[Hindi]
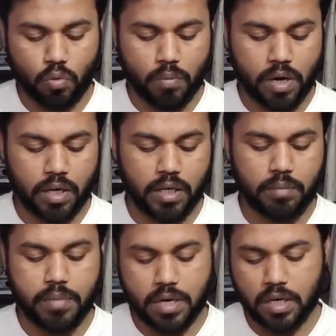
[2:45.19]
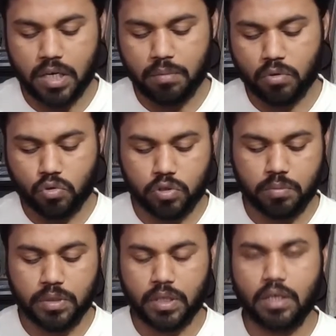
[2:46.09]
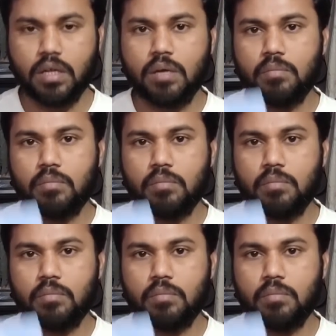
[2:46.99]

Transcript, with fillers: कुमार है मिडिल नेम है कुछ भी है